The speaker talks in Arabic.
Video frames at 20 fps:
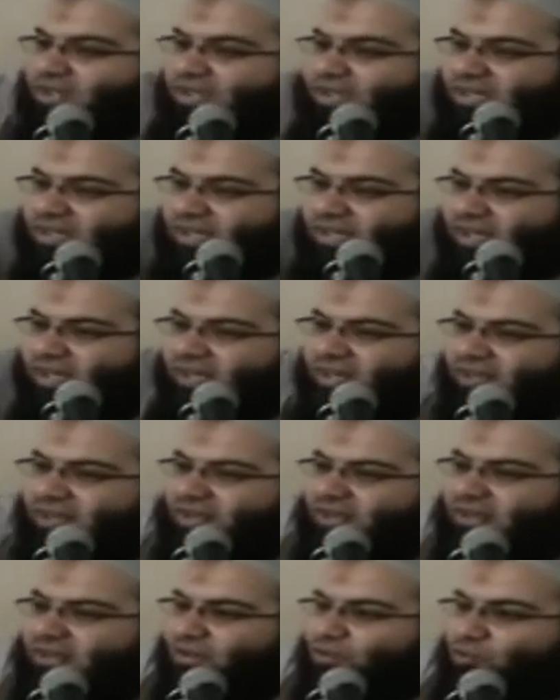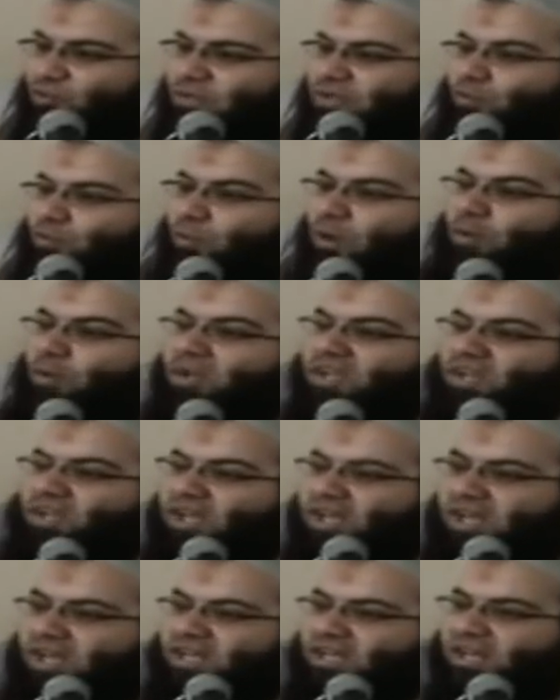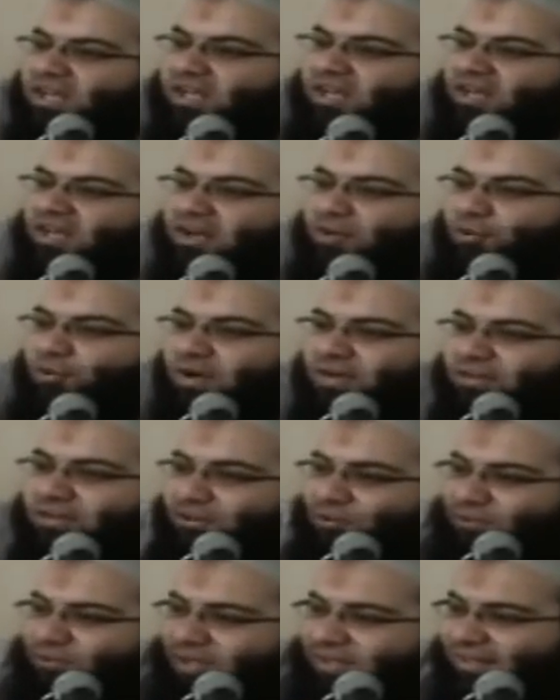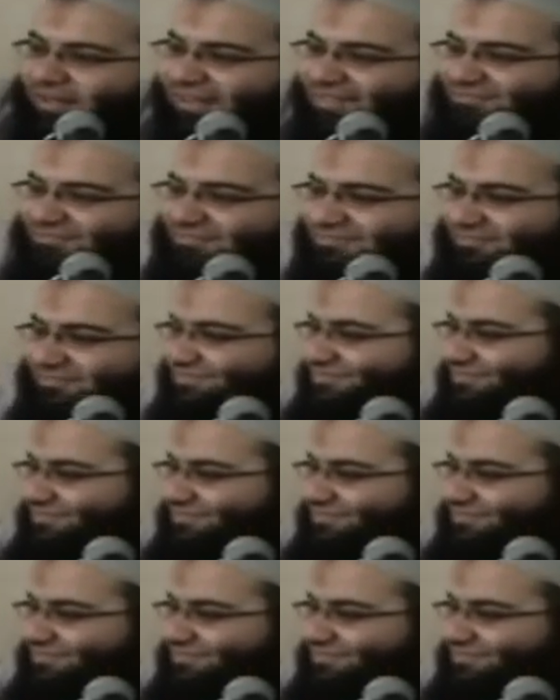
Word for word: والله لأنا أغير من ووالله الله أغير منا